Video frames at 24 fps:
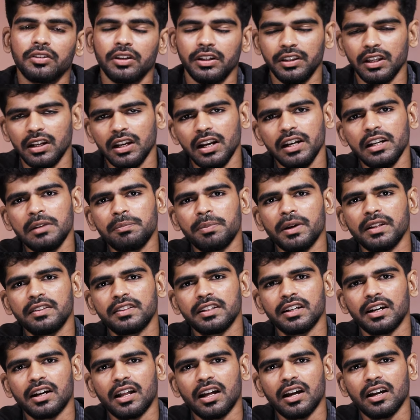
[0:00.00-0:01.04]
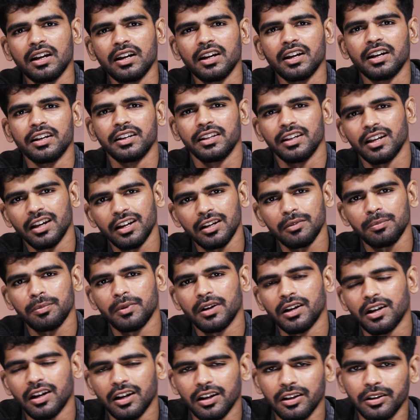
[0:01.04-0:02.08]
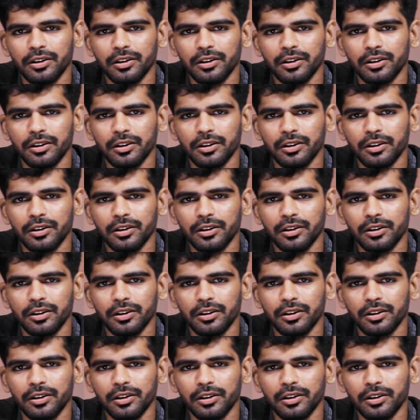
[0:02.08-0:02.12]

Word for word: ஸோ இதெல்லாம் நீ பேசுகிறியாடா நீ யாருப்பா